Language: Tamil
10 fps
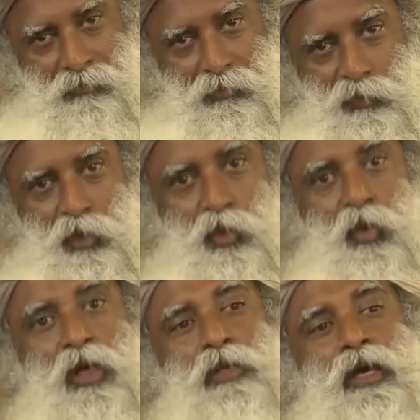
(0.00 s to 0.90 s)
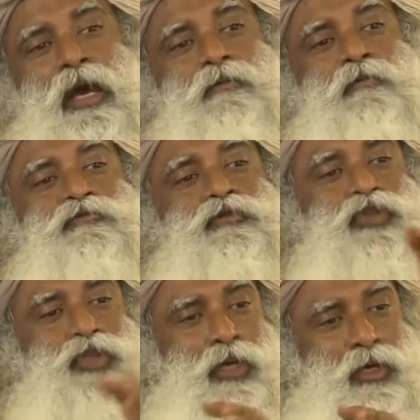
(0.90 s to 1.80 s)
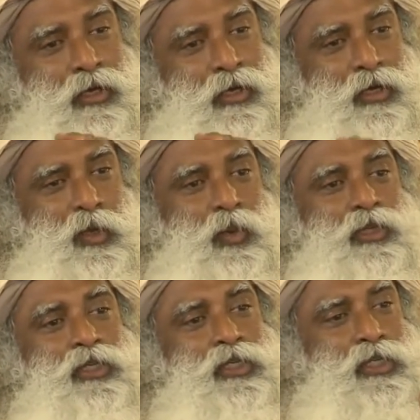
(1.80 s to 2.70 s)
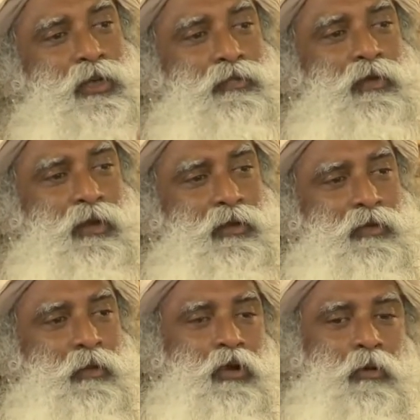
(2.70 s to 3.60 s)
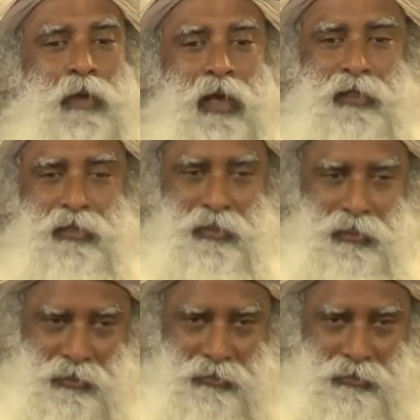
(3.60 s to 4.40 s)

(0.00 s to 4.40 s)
உங்க கடந்த காலத்திலிருந்து மாறுபட்ட ஒரு வருங்காலம் வேணும்னு நினைக்கிறீங்க